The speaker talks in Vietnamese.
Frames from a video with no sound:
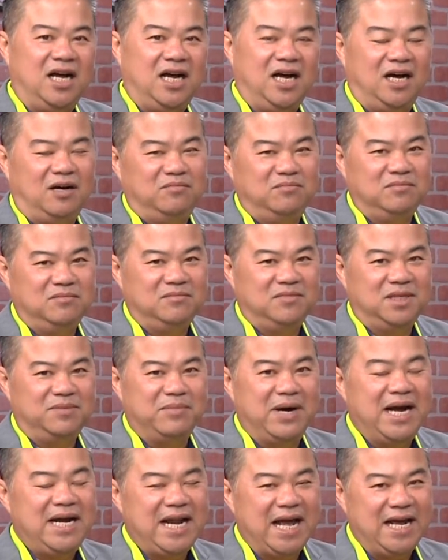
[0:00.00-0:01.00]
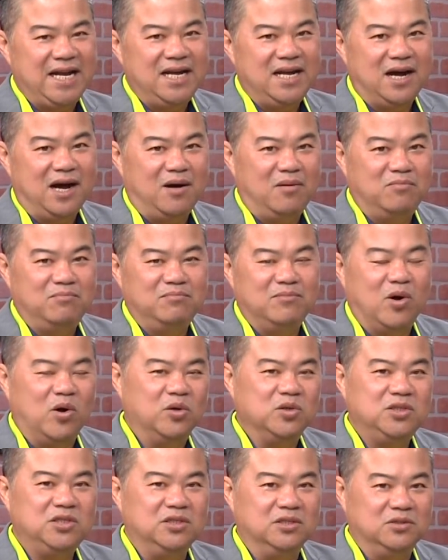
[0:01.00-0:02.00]
ông mới đây ông
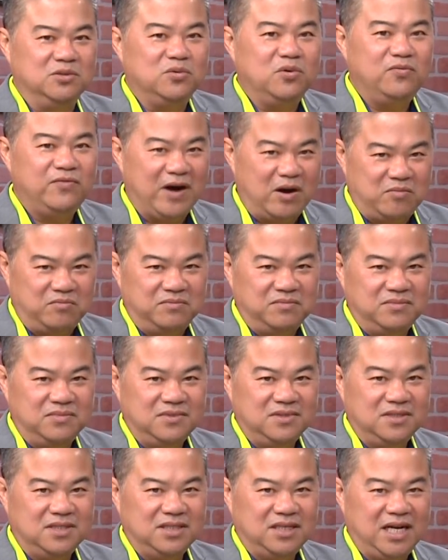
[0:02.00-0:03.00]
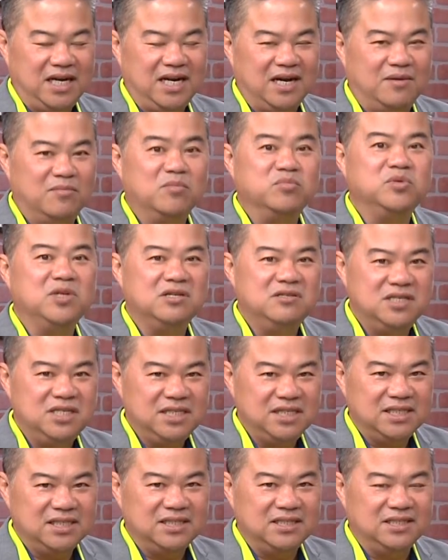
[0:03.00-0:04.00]
bộ trưởng quốc phòng hay là ông
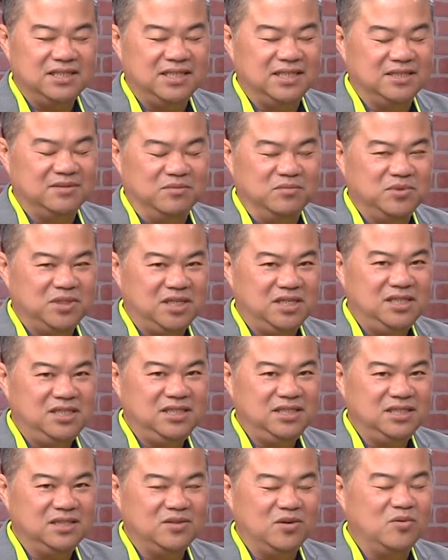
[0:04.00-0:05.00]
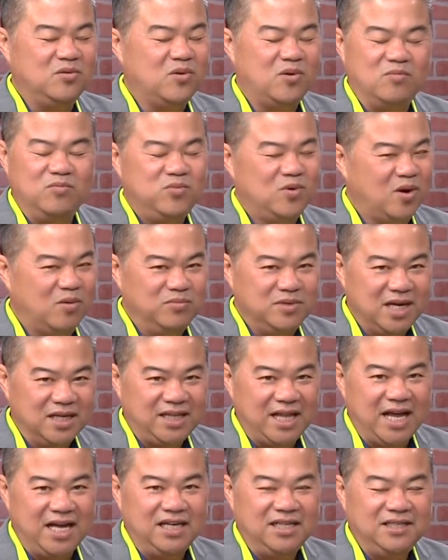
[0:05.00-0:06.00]
tướng ông tướng tôi cũng không nhớ
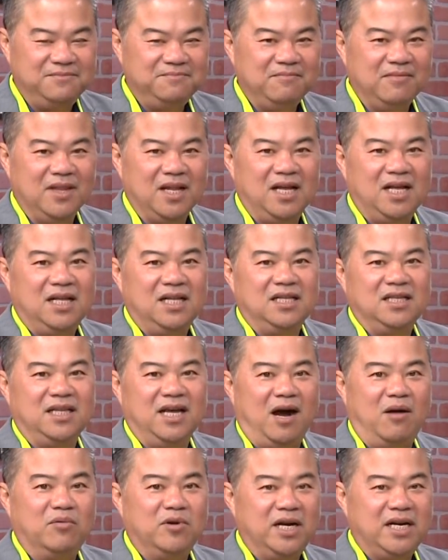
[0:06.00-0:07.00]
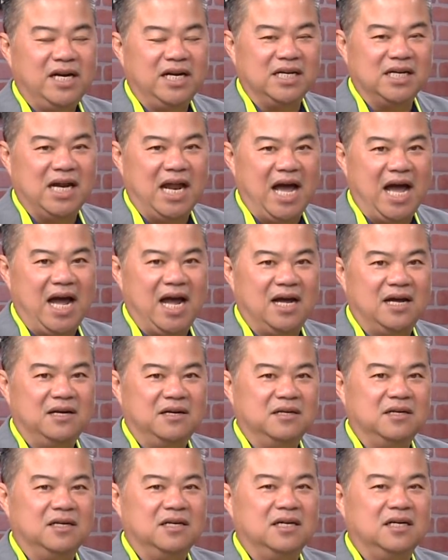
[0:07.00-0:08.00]
tên thì ông nói rằng là
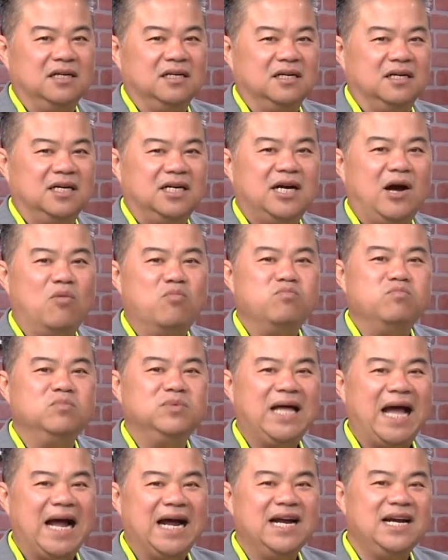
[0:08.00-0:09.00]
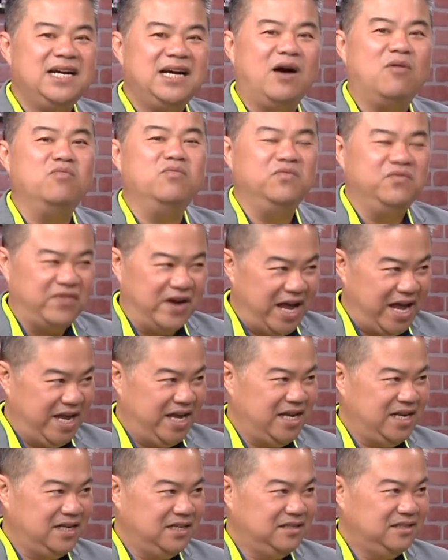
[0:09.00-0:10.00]
không thắng không
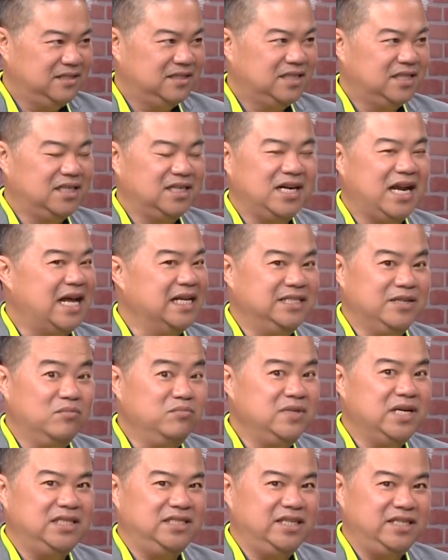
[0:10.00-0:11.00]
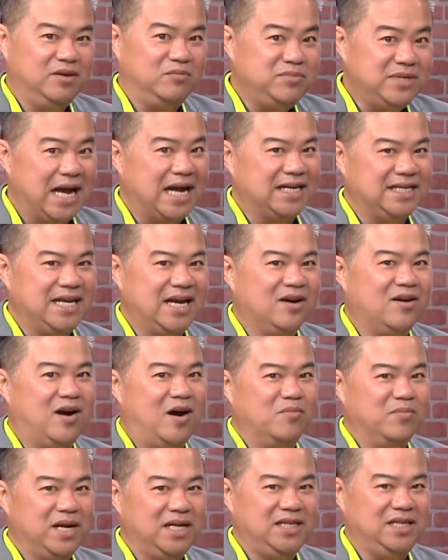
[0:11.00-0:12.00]
về tức là chống dịch như chống giặc nha còn
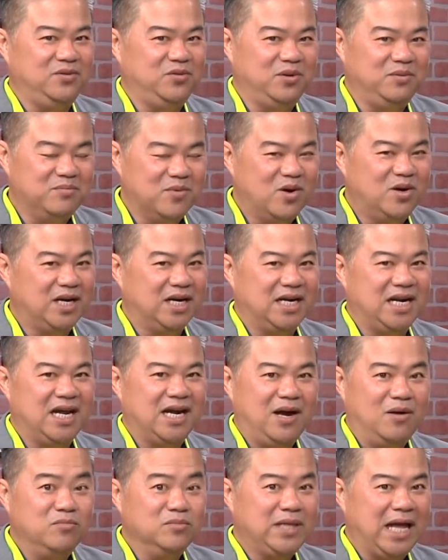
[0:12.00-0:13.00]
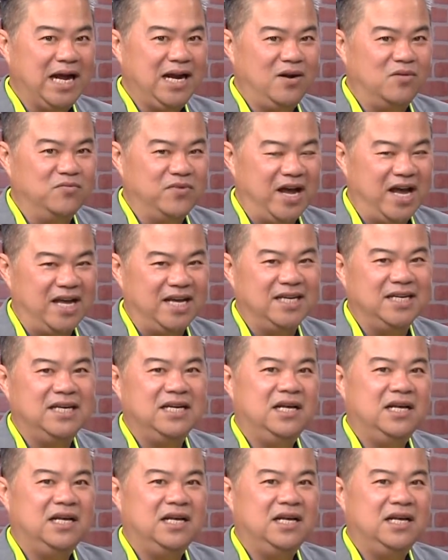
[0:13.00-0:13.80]
ông này thì tuyên bố rằng là không thắng không về